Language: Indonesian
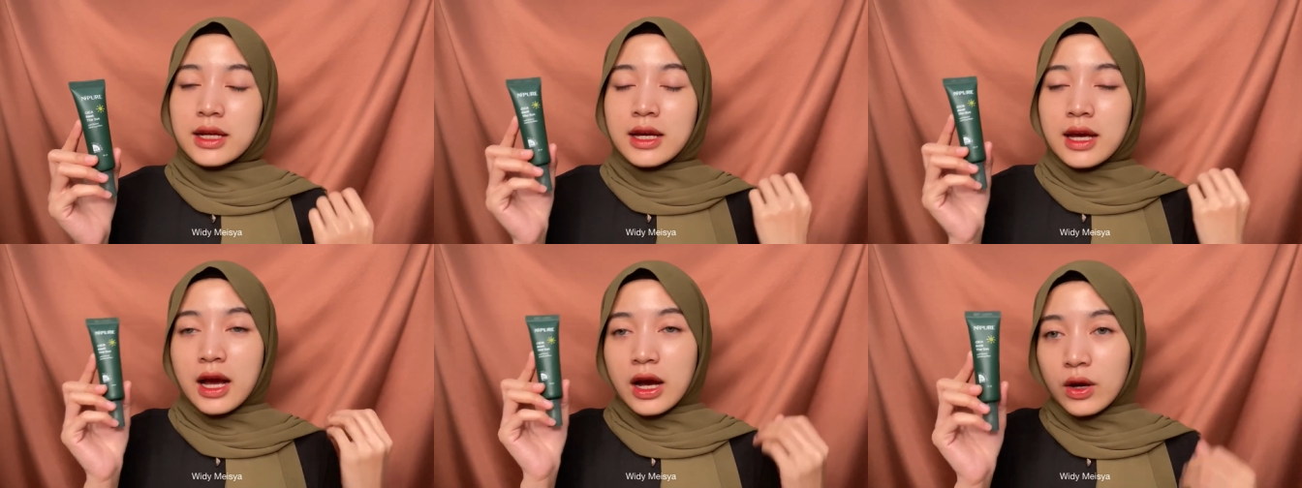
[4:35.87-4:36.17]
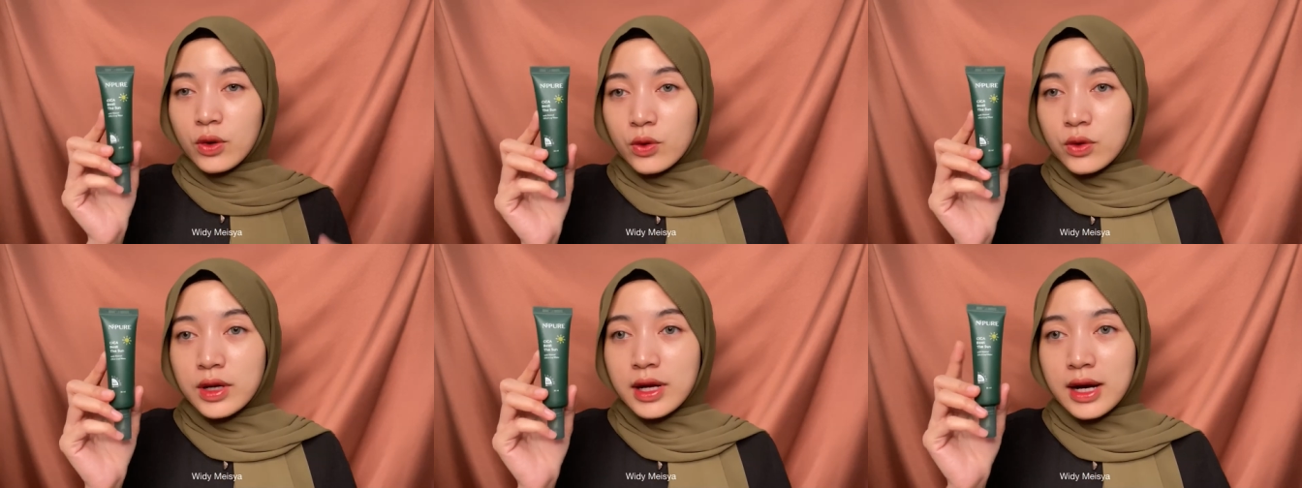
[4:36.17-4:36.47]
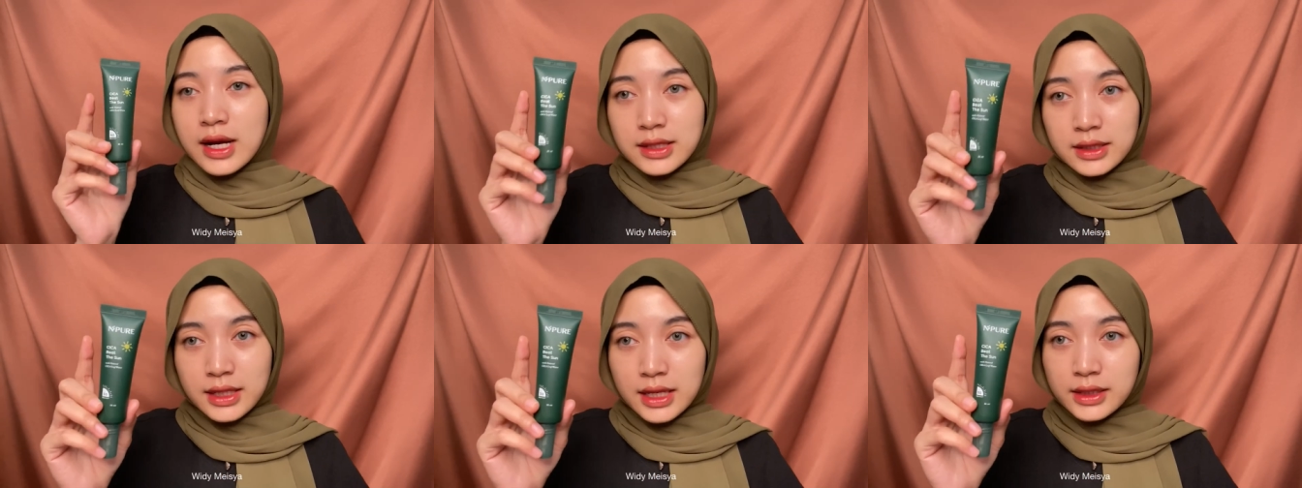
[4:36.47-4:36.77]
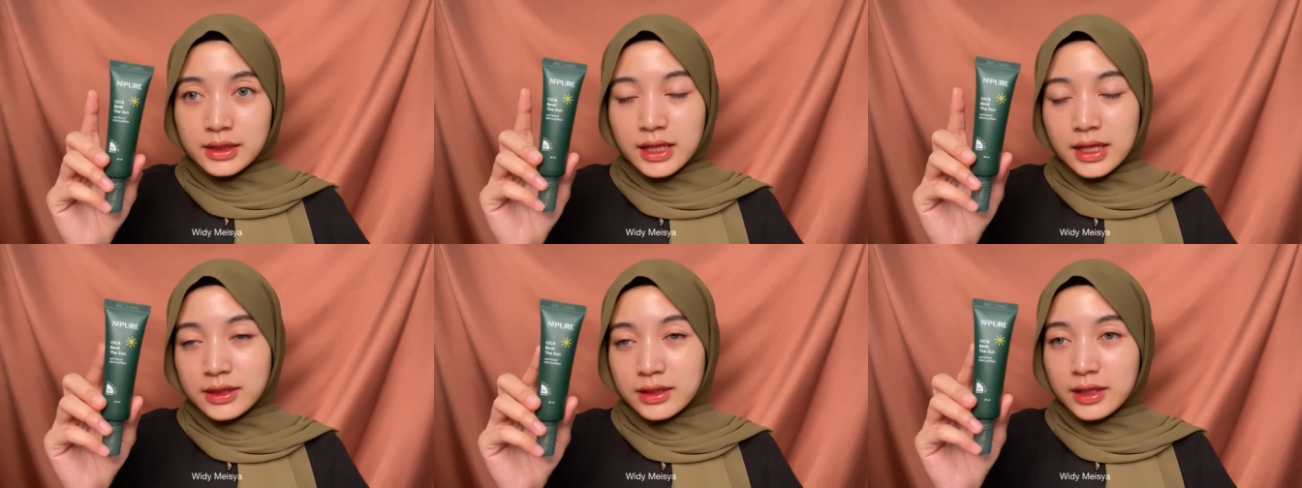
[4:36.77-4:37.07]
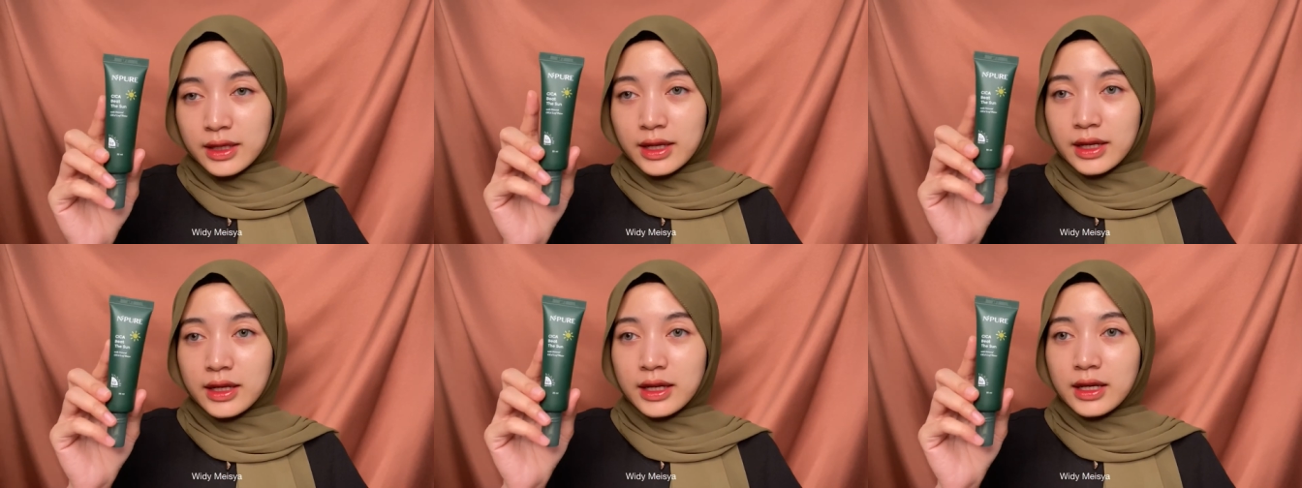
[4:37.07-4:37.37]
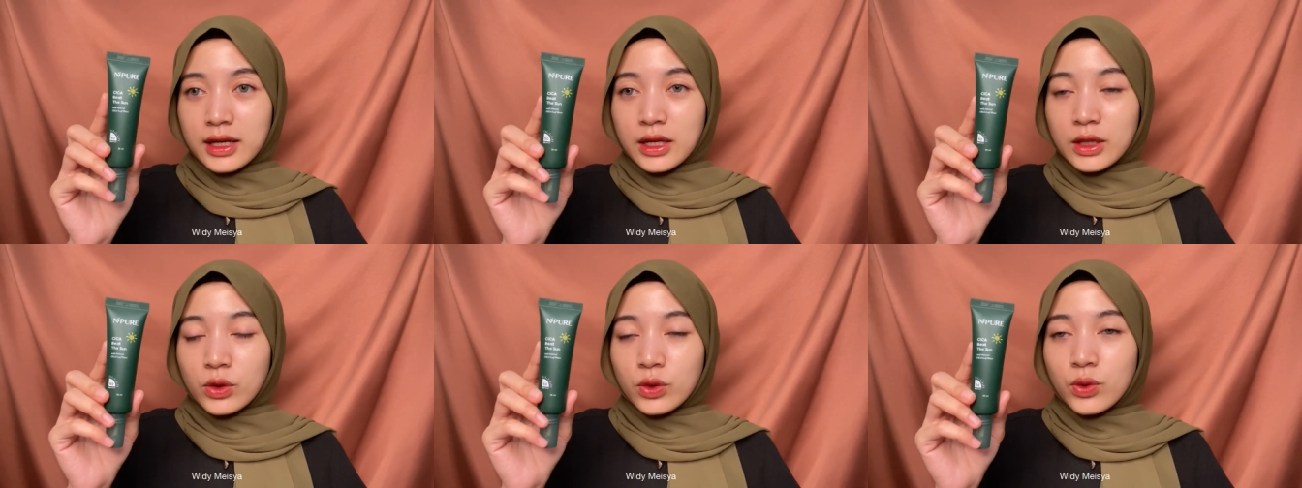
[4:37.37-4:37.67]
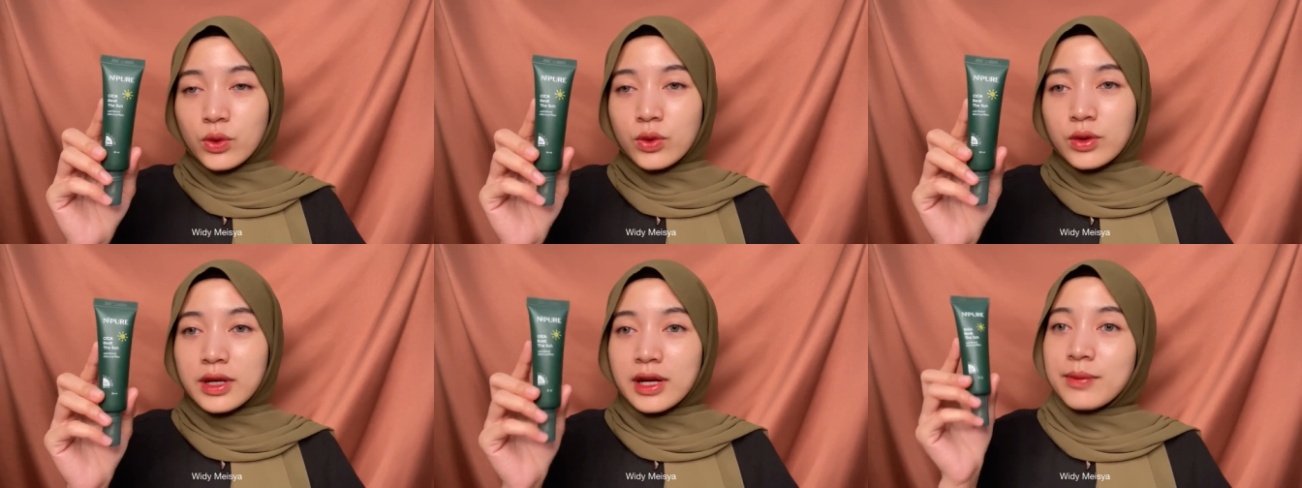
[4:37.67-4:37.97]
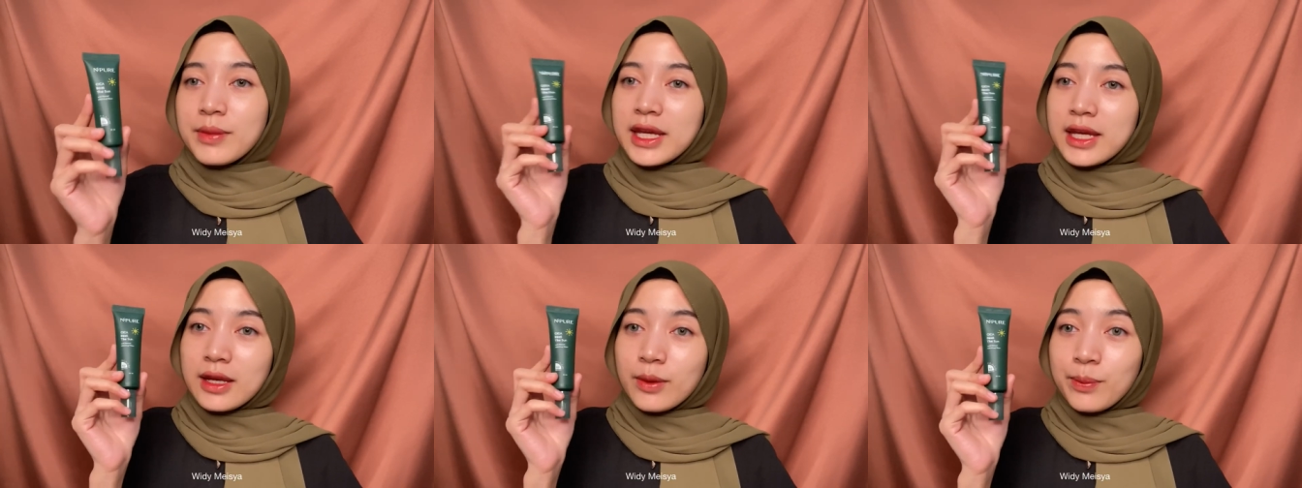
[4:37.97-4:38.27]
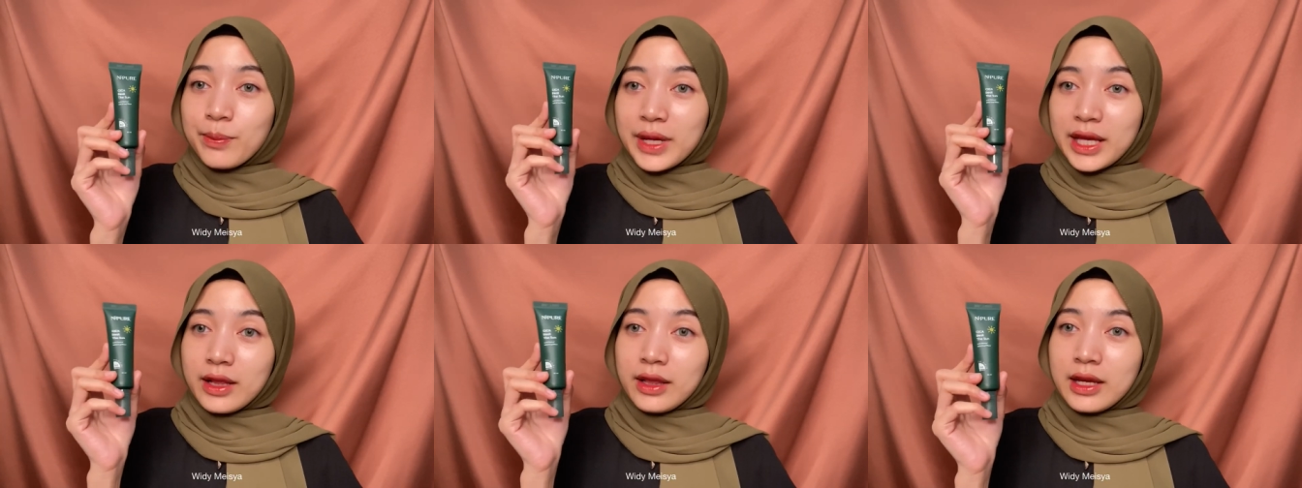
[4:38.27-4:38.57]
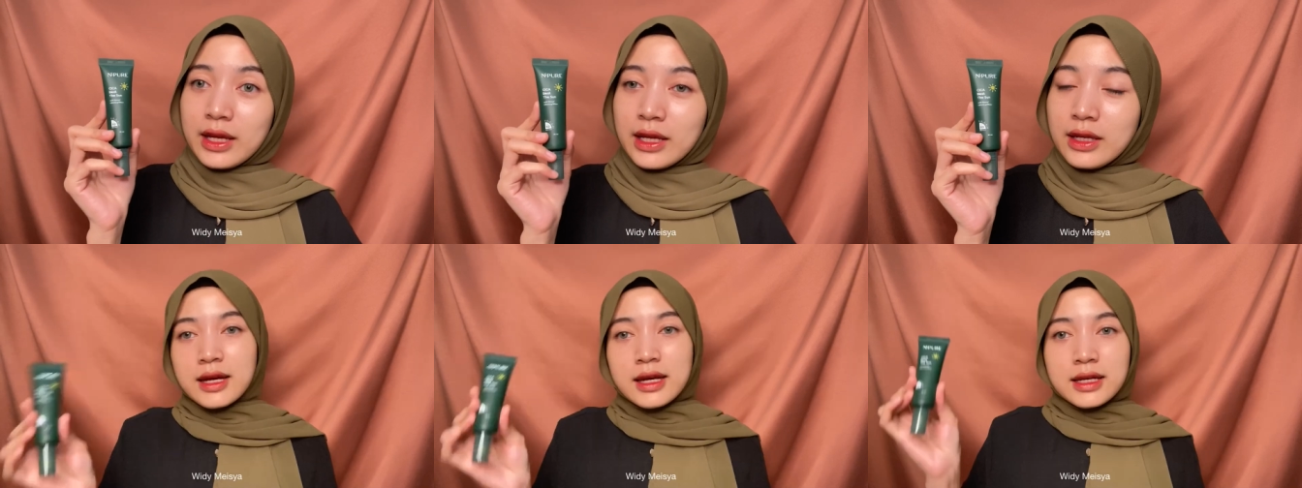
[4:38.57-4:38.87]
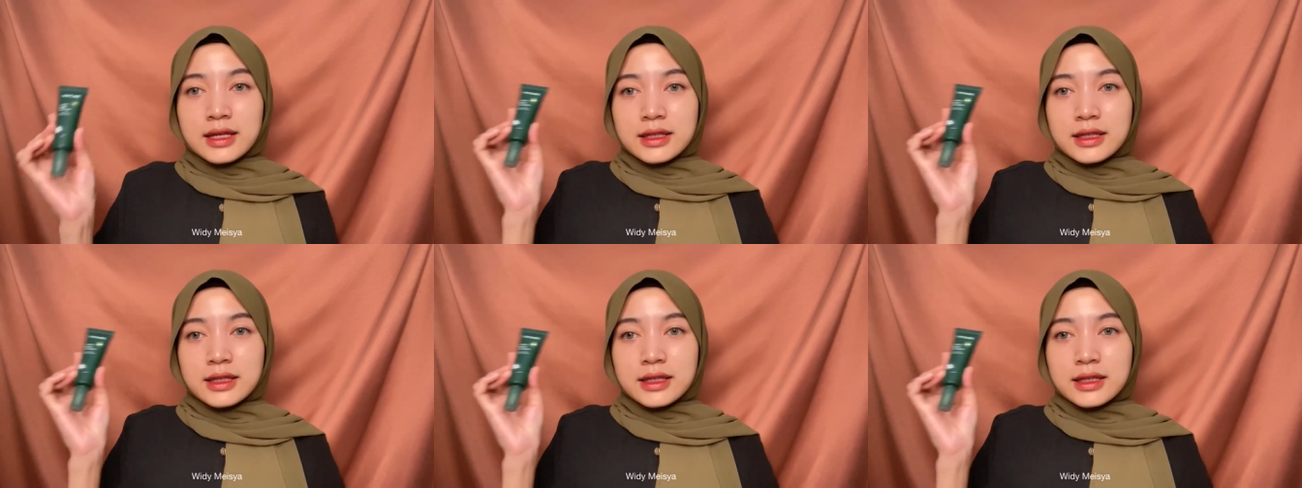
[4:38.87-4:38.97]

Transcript: aku ngerasa sunscreen ini tuh nggak bikin peeling.